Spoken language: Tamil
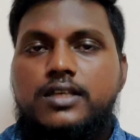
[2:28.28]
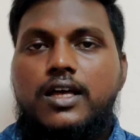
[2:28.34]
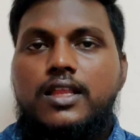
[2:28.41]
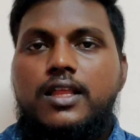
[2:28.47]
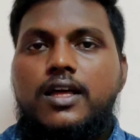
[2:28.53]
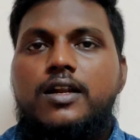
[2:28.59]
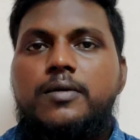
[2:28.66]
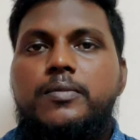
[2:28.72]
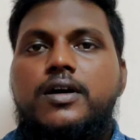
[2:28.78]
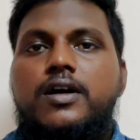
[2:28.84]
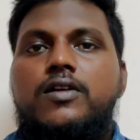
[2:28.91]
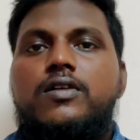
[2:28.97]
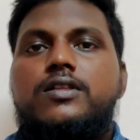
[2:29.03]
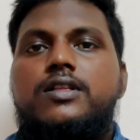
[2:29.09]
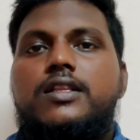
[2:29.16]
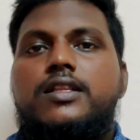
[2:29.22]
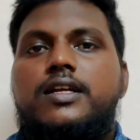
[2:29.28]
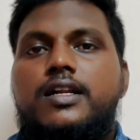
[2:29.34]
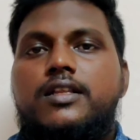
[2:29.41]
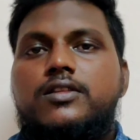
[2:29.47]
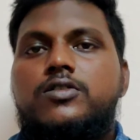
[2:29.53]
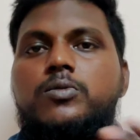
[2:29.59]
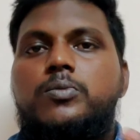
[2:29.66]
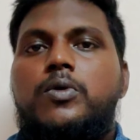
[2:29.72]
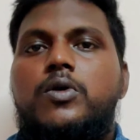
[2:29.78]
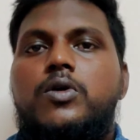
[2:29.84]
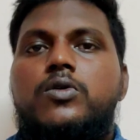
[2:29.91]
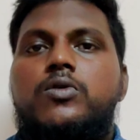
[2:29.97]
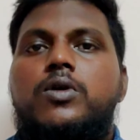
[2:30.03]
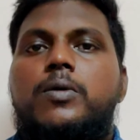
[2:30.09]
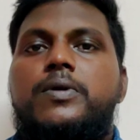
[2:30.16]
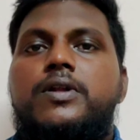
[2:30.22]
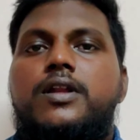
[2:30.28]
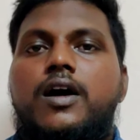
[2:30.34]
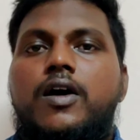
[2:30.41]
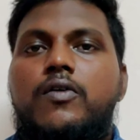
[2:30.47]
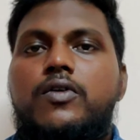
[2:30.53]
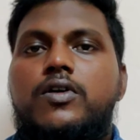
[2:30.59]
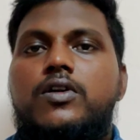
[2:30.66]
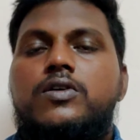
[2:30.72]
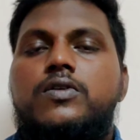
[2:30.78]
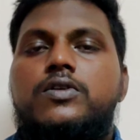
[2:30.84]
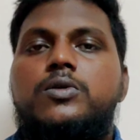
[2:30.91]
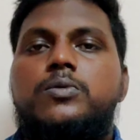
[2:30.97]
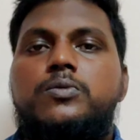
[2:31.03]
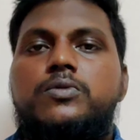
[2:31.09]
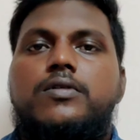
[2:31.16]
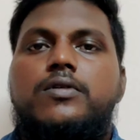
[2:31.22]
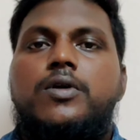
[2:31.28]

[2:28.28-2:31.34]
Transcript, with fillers: சாதாரண மக்கள் வந்து அந்த இடத்துக்கு போகணும் அப்படின்னா அவங்களுக்கு வந்து